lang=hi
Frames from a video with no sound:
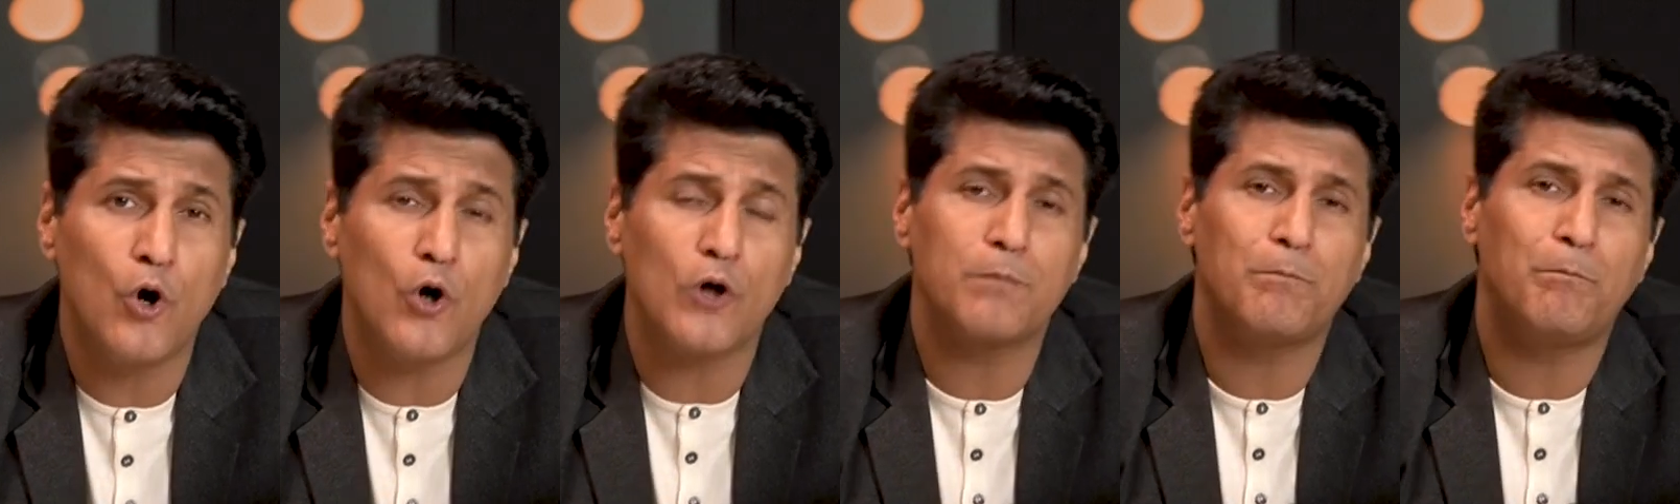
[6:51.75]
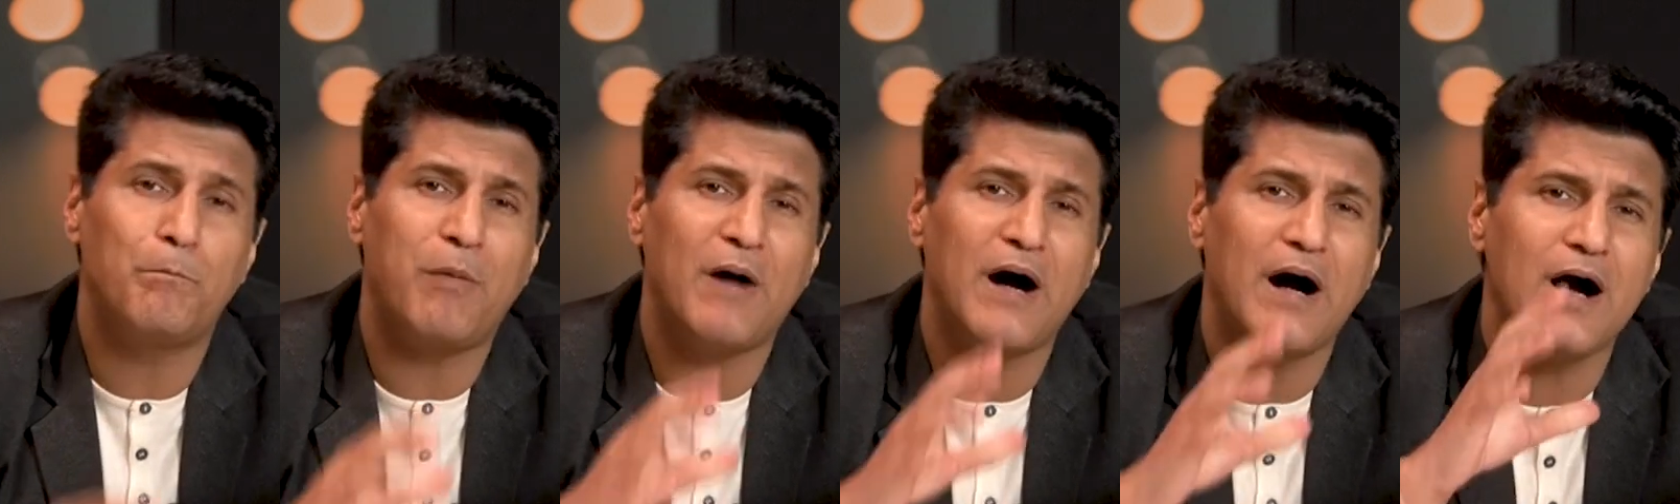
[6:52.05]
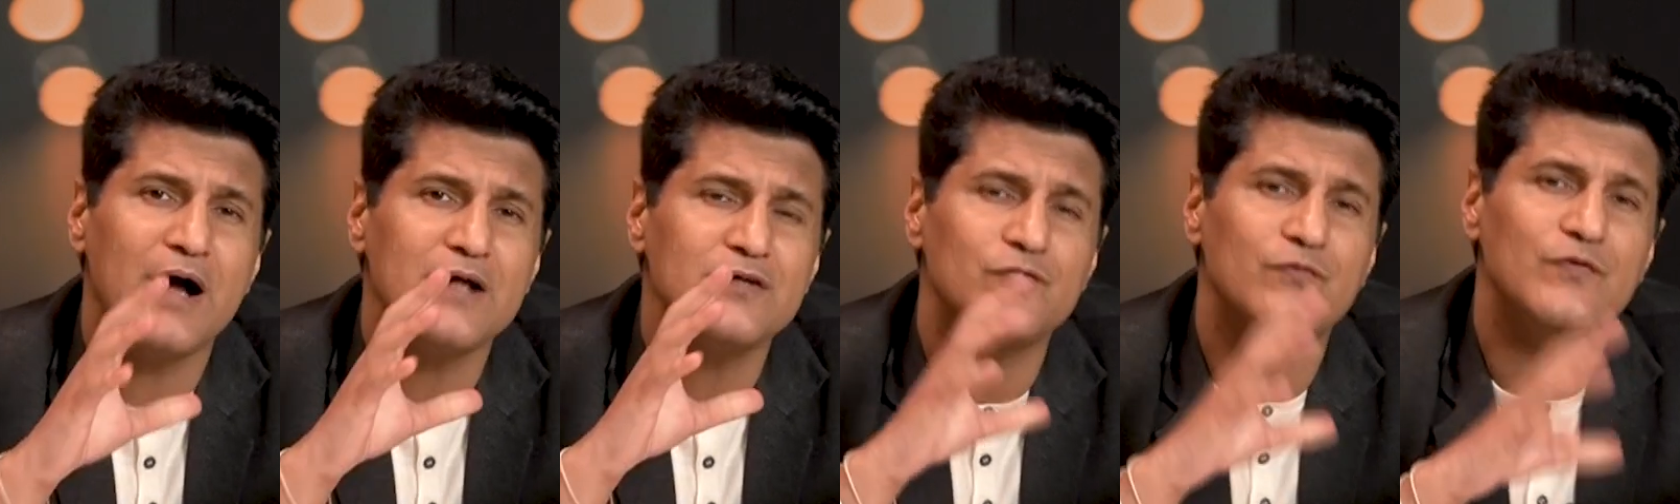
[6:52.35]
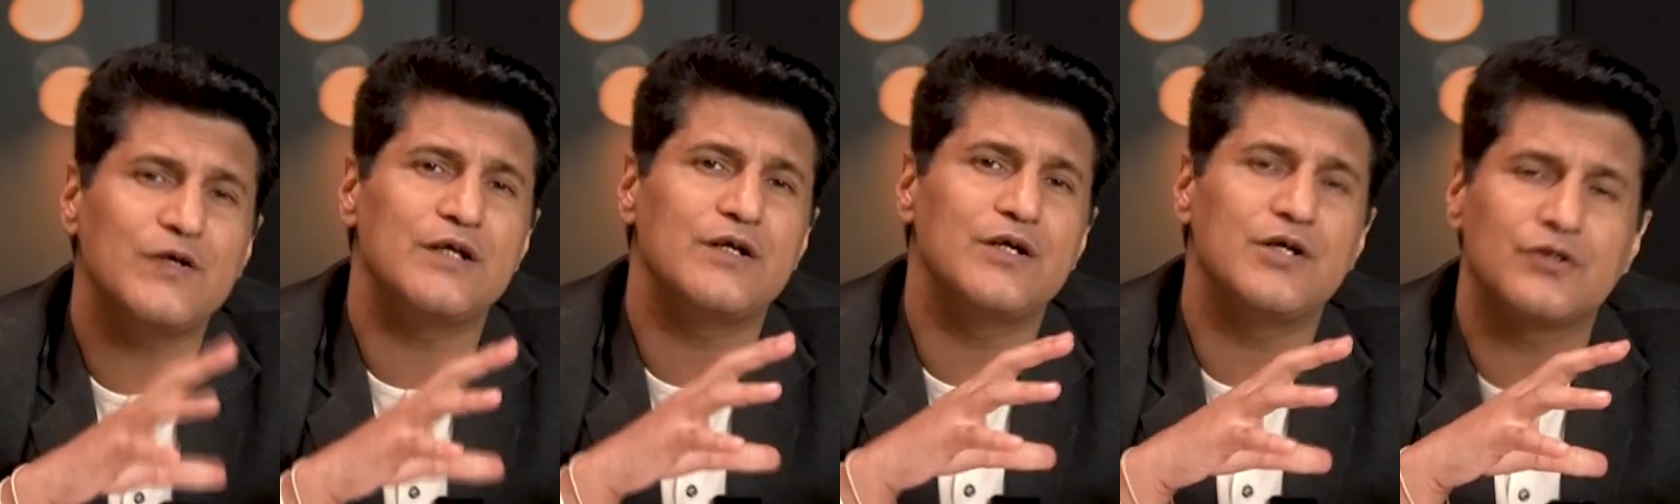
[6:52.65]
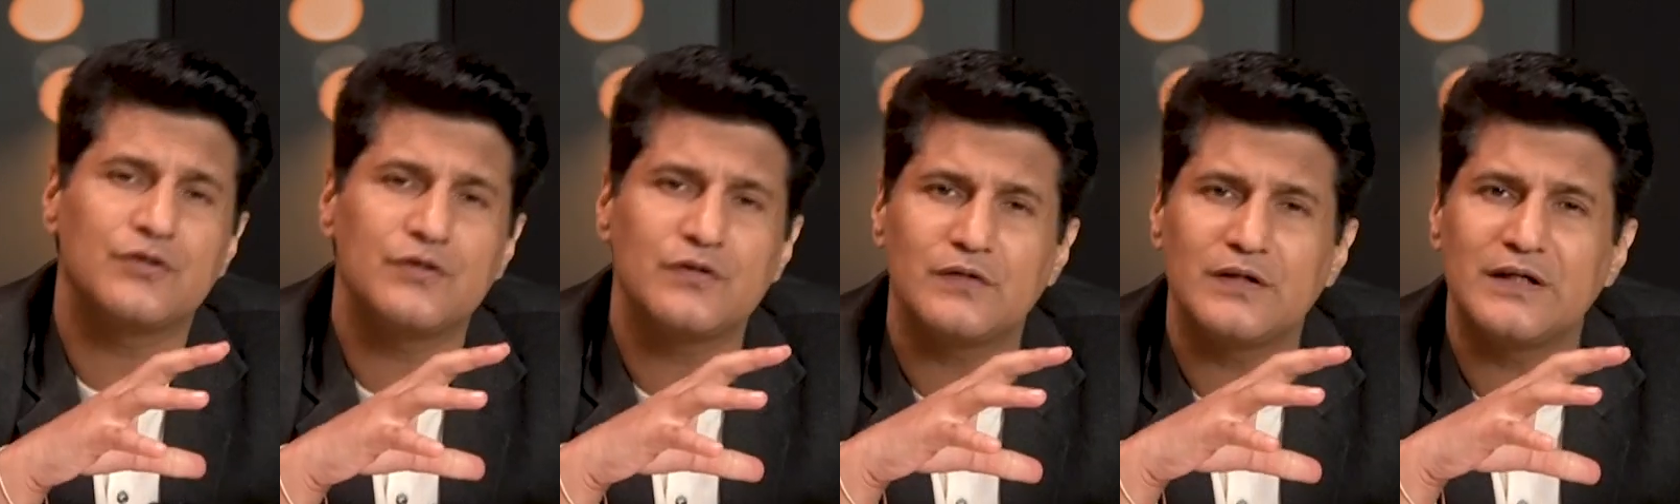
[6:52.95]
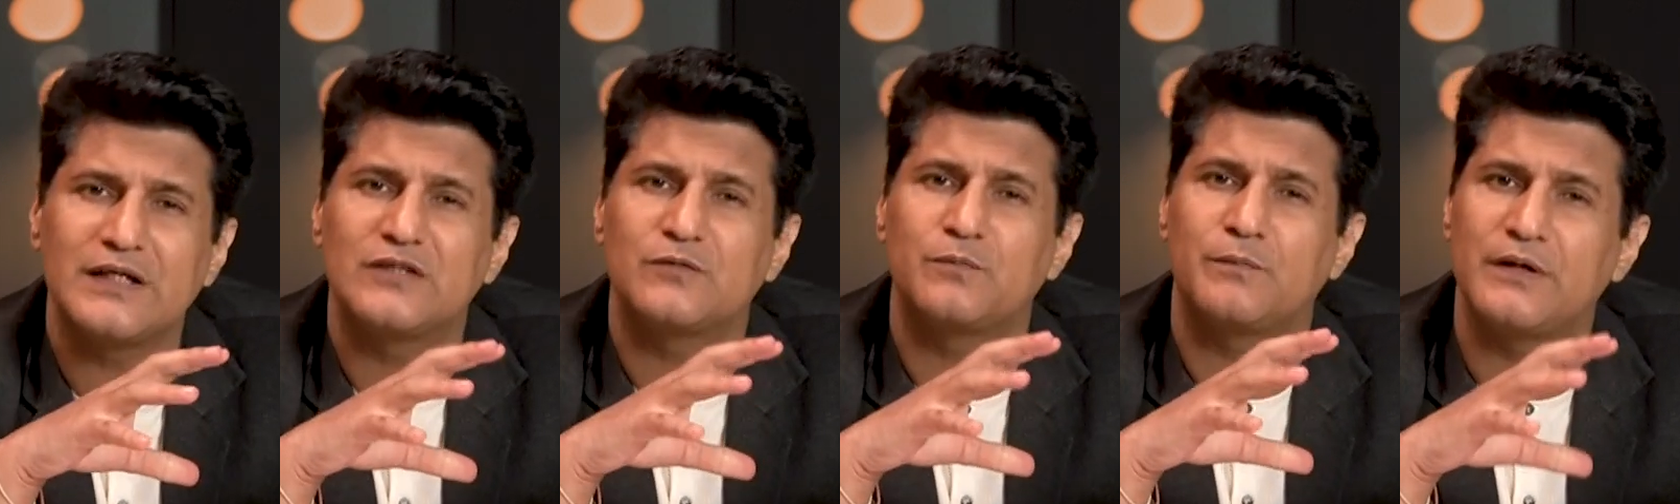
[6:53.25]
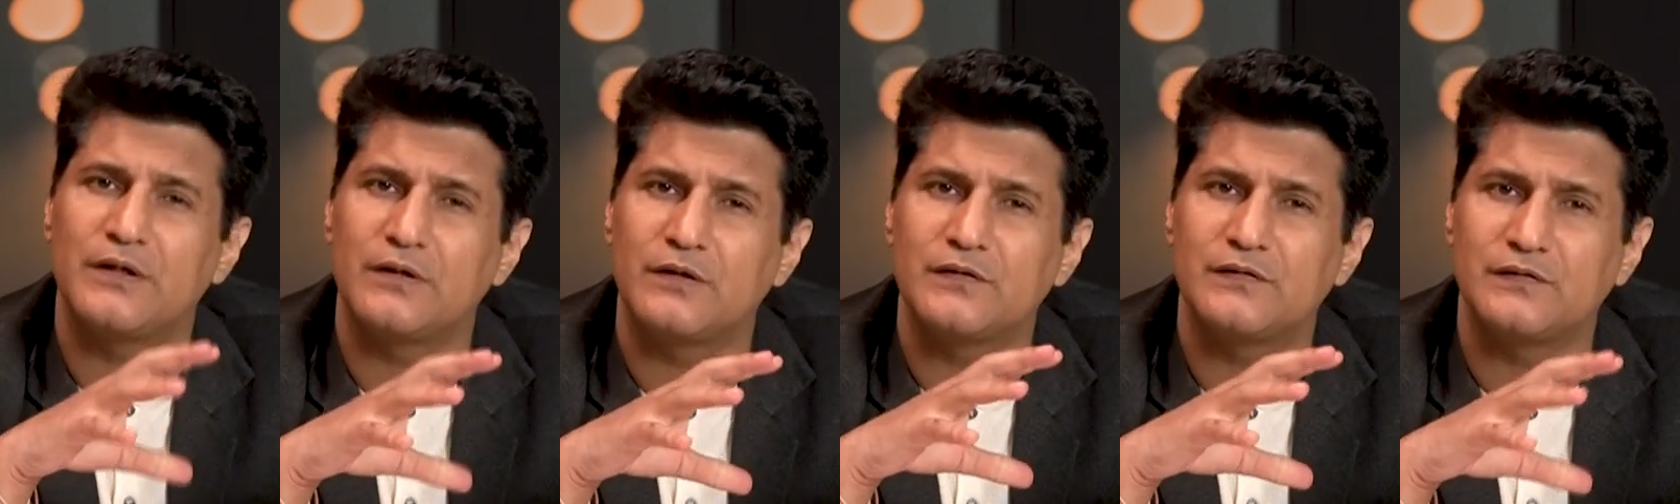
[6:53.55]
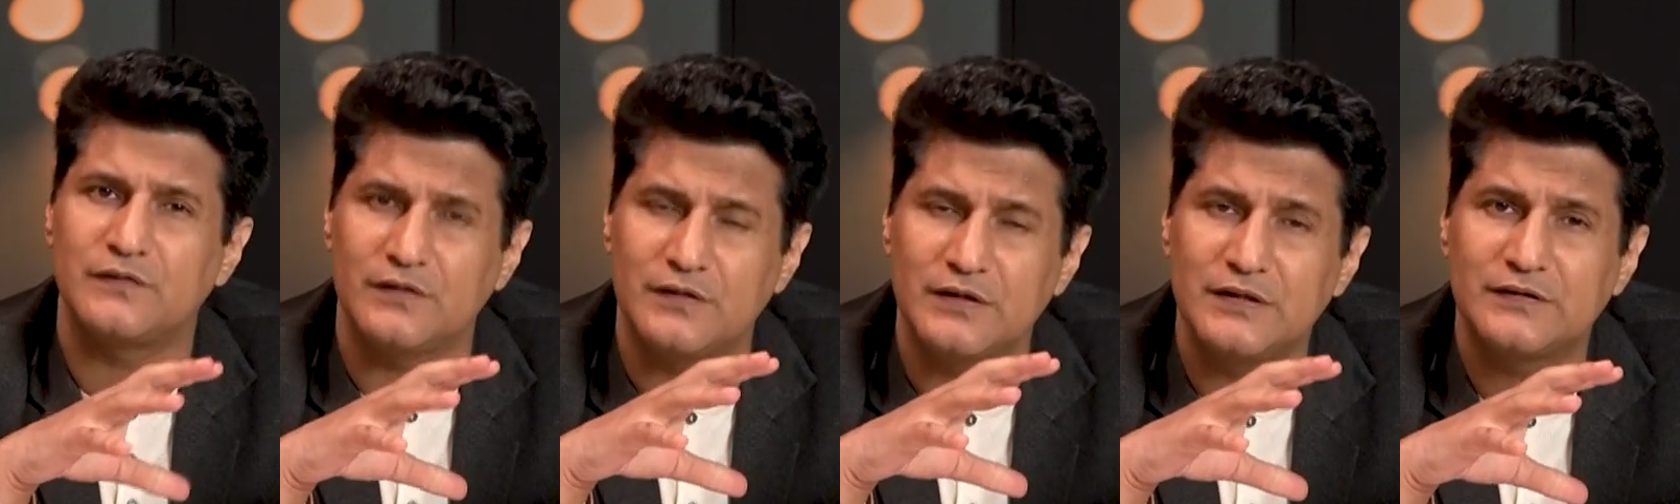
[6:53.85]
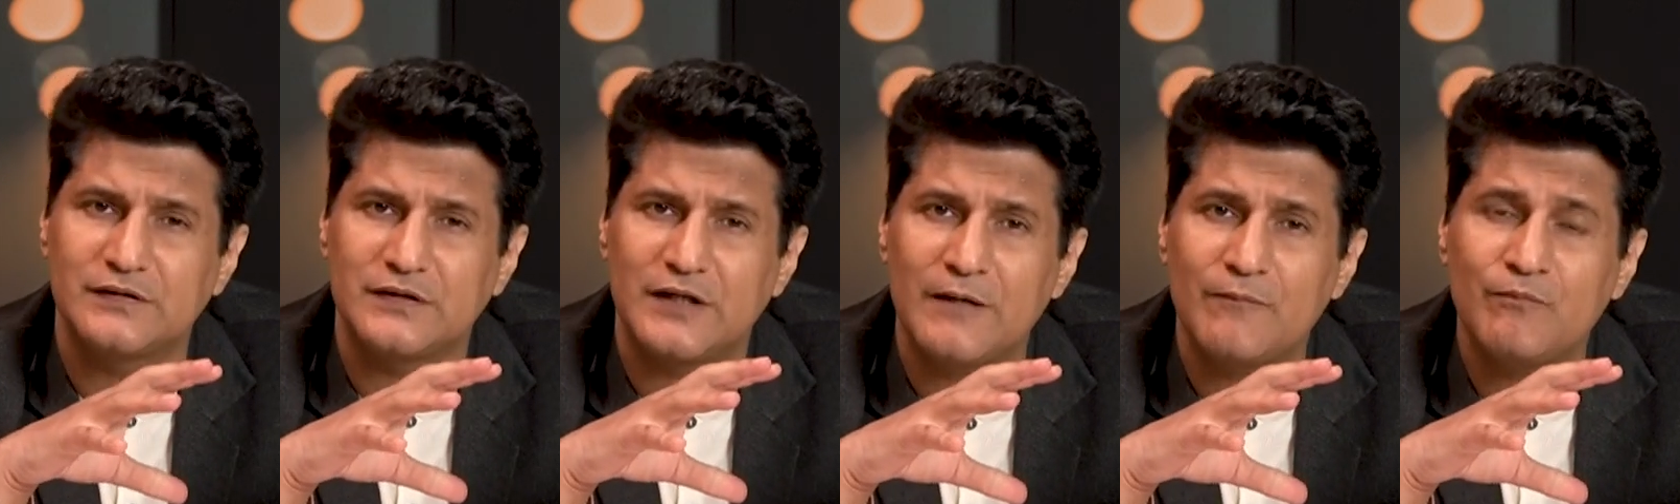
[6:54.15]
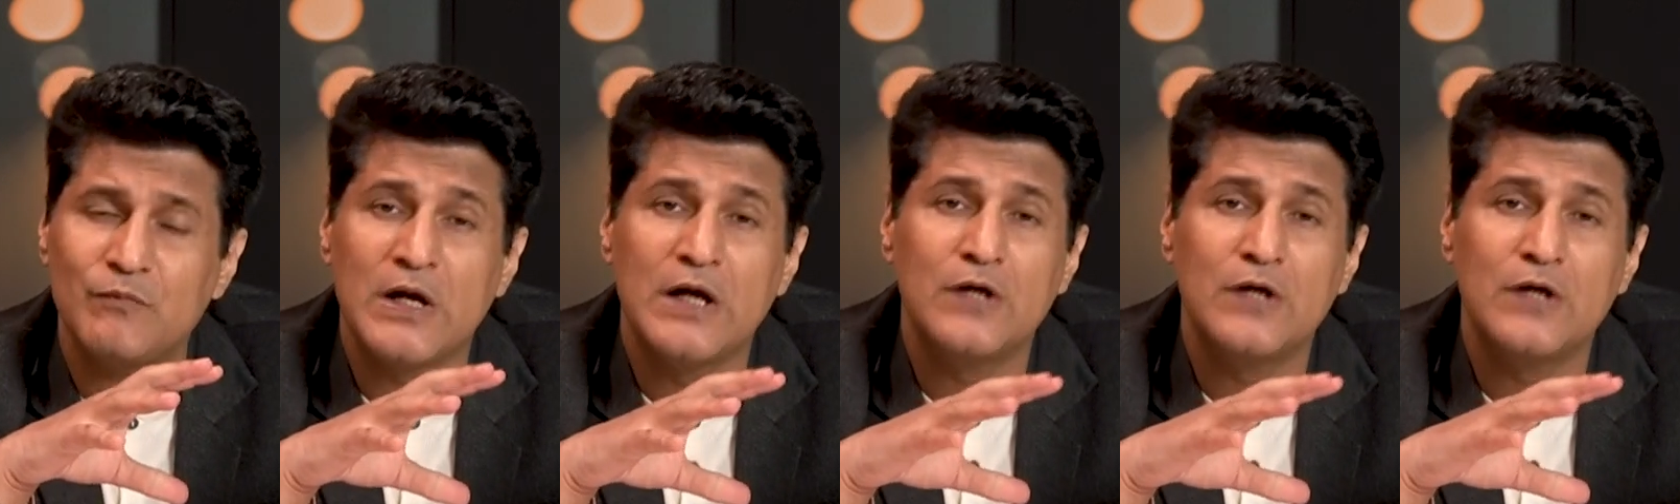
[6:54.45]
और पांच वेरिएशन हैं इस प्रिंटर सीरीज़ के